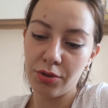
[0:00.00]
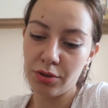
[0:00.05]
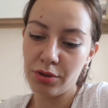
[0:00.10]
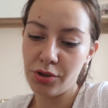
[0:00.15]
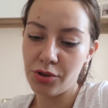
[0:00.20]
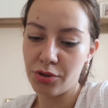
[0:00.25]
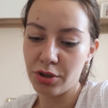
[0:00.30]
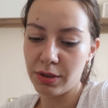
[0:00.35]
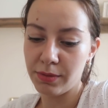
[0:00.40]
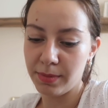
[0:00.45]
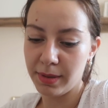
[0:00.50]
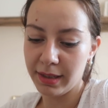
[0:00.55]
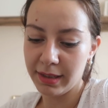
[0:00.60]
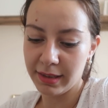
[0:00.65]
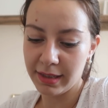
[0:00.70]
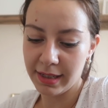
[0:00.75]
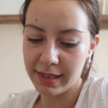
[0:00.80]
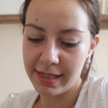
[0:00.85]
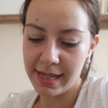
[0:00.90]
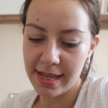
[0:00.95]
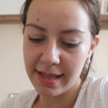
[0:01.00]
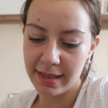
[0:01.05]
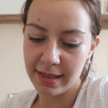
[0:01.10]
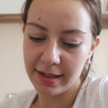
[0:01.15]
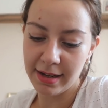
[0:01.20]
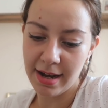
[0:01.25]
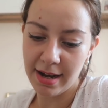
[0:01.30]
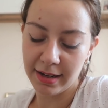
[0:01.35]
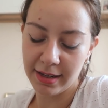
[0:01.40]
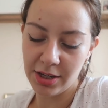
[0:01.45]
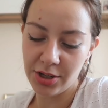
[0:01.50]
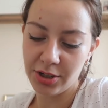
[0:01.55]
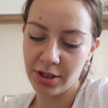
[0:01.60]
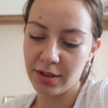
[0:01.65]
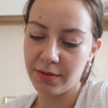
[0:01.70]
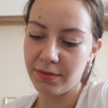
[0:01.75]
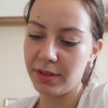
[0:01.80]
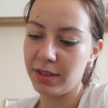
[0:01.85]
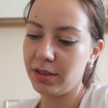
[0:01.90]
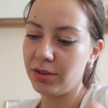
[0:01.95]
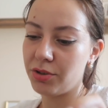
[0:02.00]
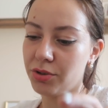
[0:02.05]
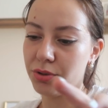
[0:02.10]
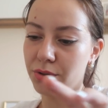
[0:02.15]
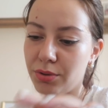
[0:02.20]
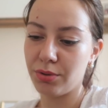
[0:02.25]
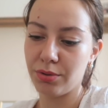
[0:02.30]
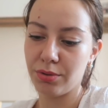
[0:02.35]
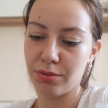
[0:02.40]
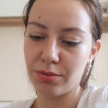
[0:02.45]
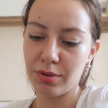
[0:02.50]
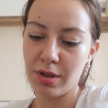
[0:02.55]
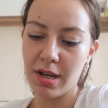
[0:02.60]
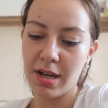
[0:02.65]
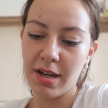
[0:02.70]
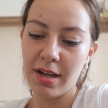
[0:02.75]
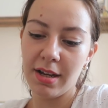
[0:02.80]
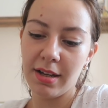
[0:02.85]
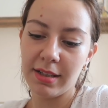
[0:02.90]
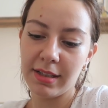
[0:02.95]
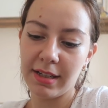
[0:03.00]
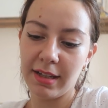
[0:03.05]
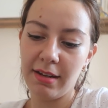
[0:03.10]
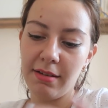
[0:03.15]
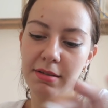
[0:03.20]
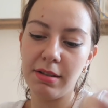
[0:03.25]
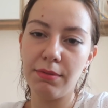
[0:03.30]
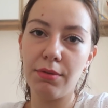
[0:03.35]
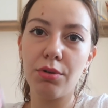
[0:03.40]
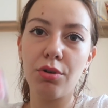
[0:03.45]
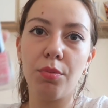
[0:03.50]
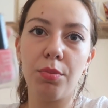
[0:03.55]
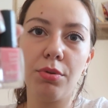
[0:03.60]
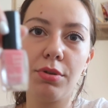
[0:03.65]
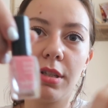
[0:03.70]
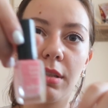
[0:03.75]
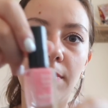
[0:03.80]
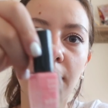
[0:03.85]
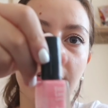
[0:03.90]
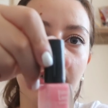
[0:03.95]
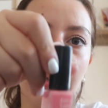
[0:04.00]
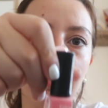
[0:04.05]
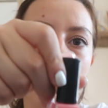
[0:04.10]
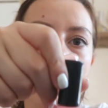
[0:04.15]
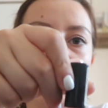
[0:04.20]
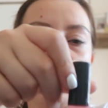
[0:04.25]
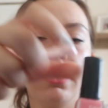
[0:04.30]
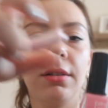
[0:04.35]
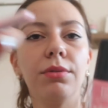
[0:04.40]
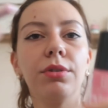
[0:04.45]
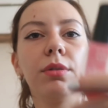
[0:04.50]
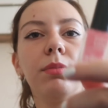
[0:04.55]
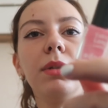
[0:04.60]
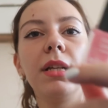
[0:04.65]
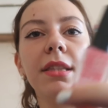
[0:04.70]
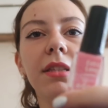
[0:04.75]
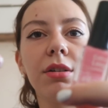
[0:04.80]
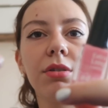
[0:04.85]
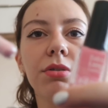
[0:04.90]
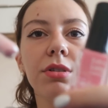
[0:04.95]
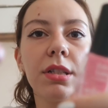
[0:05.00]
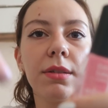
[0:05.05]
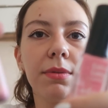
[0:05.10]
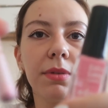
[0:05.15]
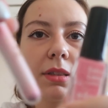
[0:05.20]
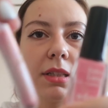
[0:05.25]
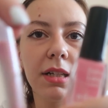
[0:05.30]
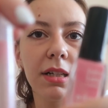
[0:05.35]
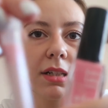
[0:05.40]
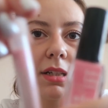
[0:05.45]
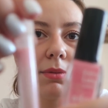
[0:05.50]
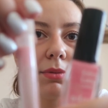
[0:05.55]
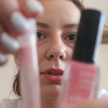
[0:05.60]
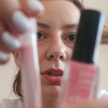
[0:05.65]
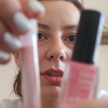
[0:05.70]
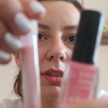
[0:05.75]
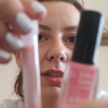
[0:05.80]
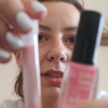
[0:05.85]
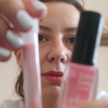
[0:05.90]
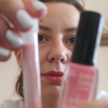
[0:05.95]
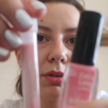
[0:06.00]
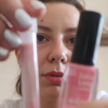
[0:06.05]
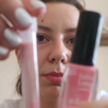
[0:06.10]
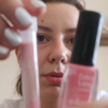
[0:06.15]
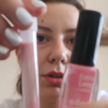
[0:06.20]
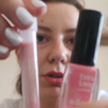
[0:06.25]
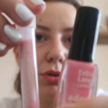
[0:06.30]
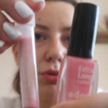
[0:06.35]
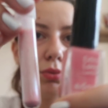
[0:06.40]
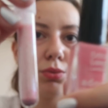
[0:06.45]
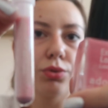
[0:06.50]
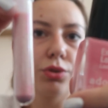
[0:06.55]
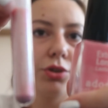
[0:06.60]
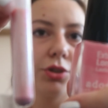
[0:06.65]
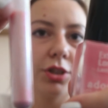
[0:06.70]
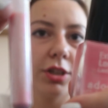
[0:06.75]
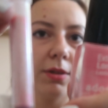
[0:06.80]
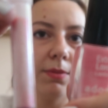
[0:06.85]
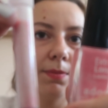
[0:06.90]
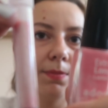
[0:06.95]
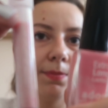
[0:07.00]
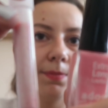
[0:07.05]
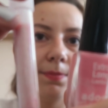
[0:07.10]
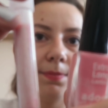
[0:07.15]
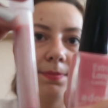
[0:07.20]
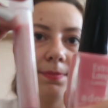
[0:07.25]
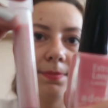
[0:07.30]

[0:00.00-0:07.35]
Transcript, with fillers: Что насчет твоих ногтей на ногах? Я же говорила, что, скорее всего, куплю себе сама. Так вот, бледно-розовый лак и вот такие вот блестюшечки.